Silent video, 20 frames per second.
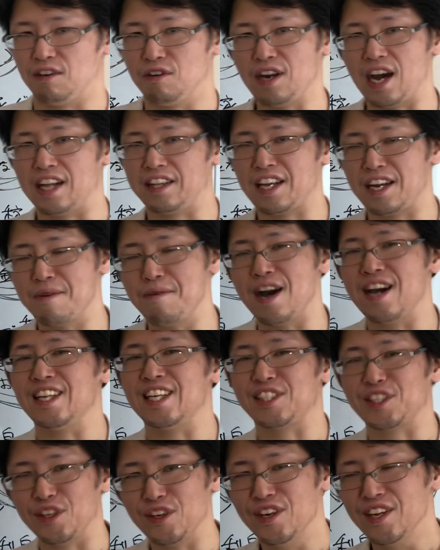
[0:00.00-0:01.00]
これ当たり前
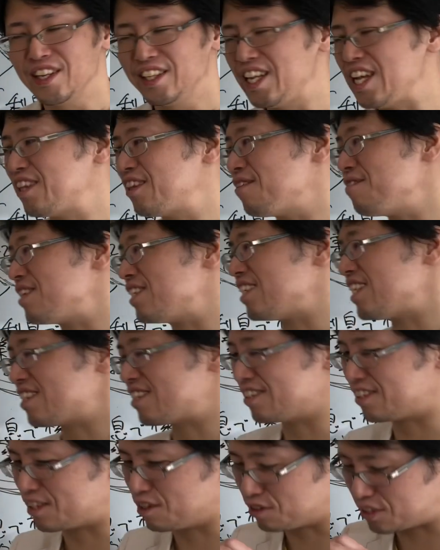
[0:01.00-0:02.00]
でしょ。
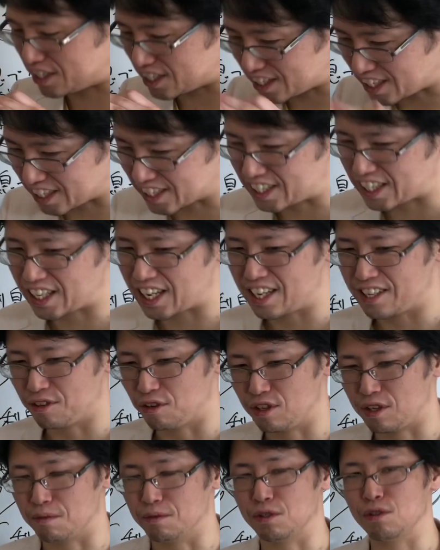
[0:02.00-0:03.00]
ネットビジネスっていう小さな世界に
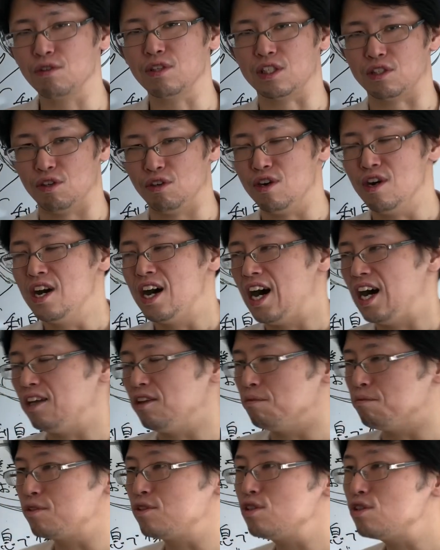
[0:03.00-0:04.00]
おいてもそうでしょ。
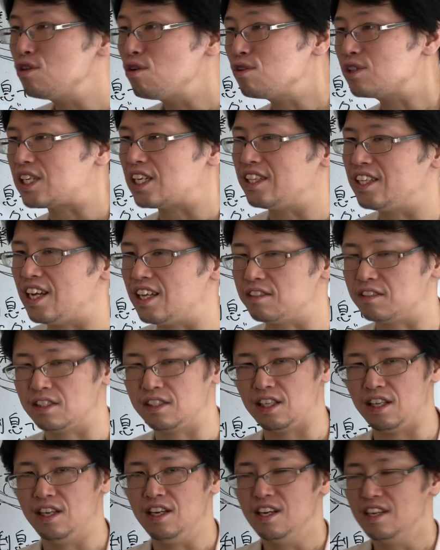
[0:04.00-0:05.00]
ブルーオーシャンだっつっ
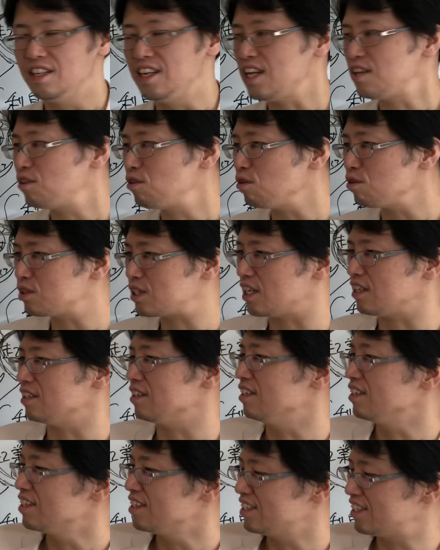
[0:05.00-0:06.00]
て、
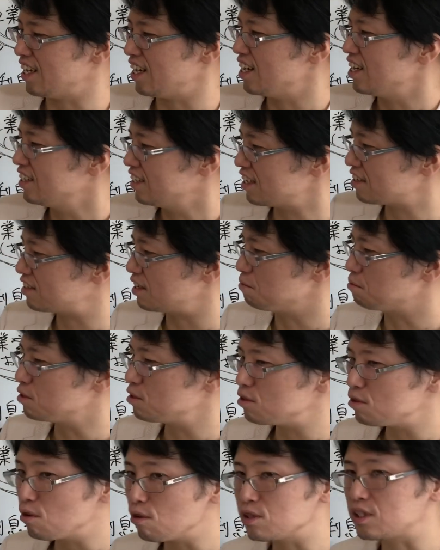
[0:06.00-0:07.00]
レッドオーシャンじゃなくて
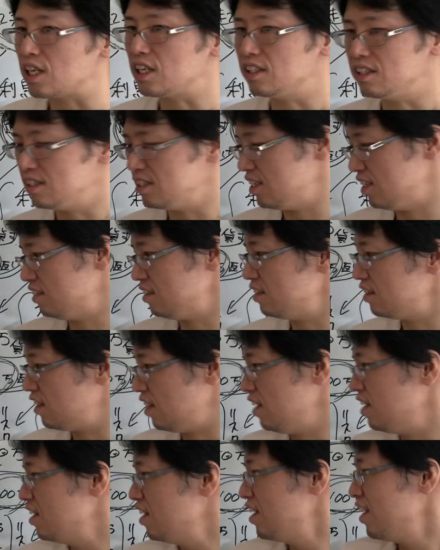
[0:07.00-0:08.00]
ブルーオーシャンにっ
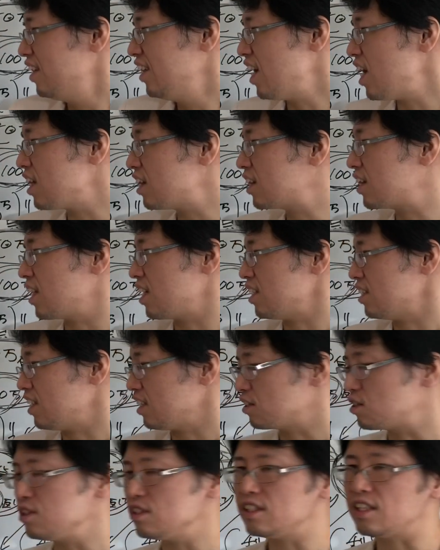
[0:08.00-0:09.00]
てなったら
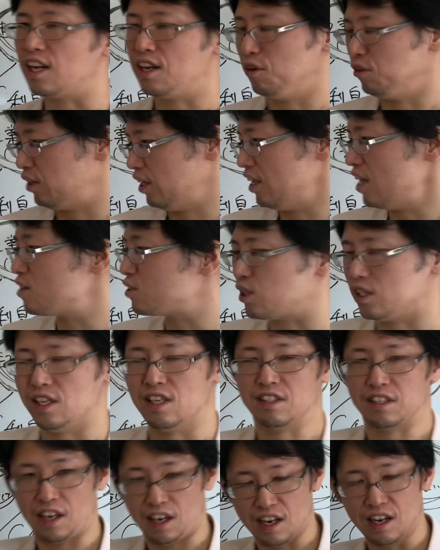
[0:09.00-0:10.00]
さ、来んなよってなるじゃない
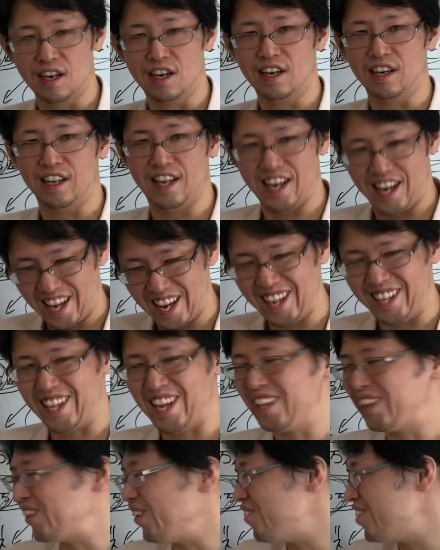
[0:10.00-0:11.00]
ですか。
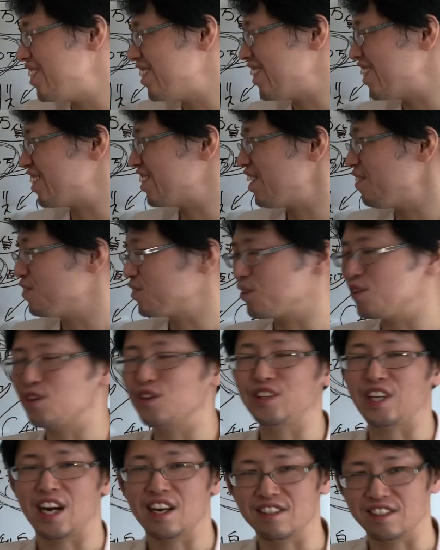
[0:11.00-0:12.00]
ネットビジネスでもそういう
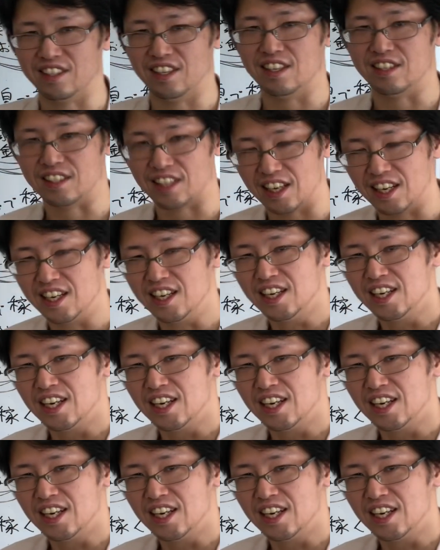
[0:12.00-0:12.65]
ことあるじゃないですか。